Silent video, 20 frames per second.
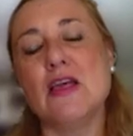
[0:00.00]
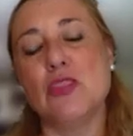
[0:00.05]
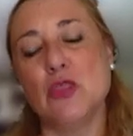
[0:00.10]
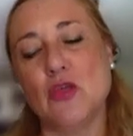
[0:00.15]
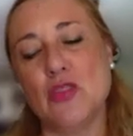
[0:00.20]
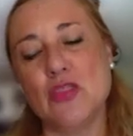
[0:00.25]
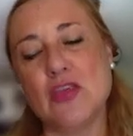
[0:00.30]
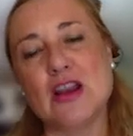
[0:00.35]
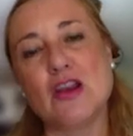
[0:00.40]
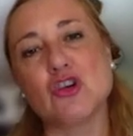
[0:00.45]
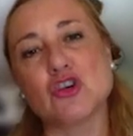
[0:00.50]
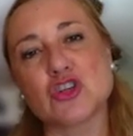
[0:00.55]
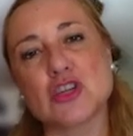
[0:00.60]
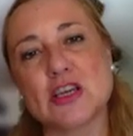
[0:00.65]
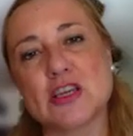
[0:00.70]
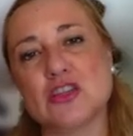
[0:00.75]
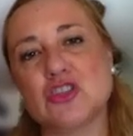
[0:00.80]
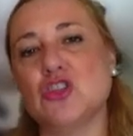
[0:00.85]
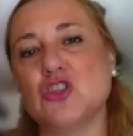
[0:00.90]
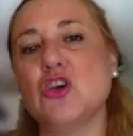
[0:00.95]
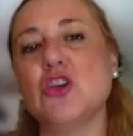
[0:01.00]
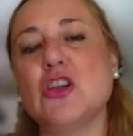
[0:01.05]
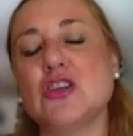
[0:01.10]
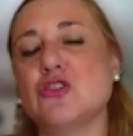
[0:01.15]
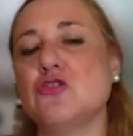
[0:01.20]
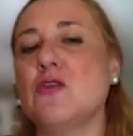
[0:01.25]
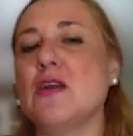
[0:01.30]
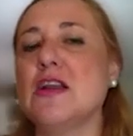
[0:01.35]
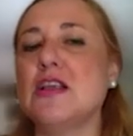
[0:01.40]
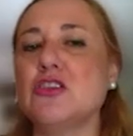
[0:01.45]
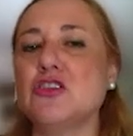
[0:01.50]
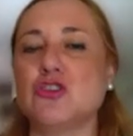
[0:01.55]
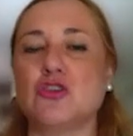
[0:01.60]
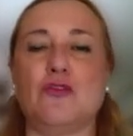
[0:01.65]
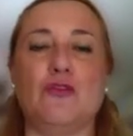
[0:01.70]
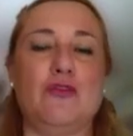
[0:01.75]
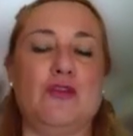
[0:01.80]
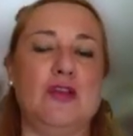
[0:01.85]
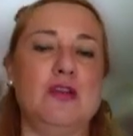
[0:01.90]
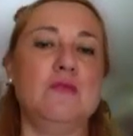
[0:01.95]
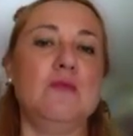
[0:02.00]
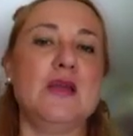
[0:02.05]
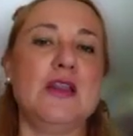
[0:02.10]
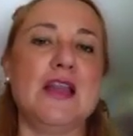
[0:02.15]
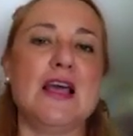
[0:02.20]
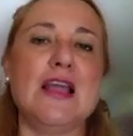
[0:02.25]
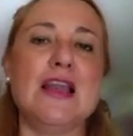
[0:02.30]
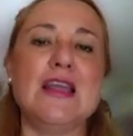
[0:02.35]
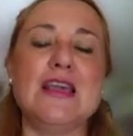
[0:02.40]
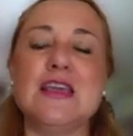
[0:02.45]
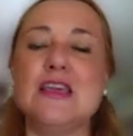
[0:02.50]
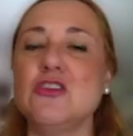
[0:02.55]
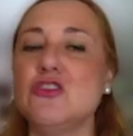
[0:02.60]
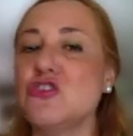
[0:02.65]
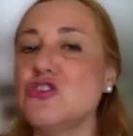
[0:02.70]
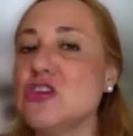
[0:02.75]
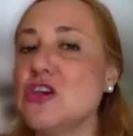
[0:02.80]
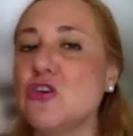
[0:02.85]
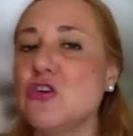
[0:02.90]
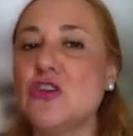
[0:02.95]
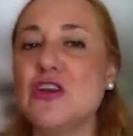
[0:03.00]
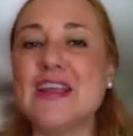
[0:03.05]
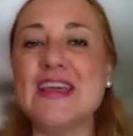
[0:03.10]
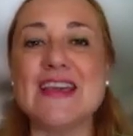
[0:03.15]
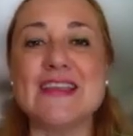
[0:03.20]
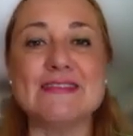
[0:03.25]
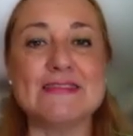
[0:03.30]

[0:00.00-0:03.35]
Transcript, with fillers: donde los gestores lo han hecho fenomenal y no llegó ni a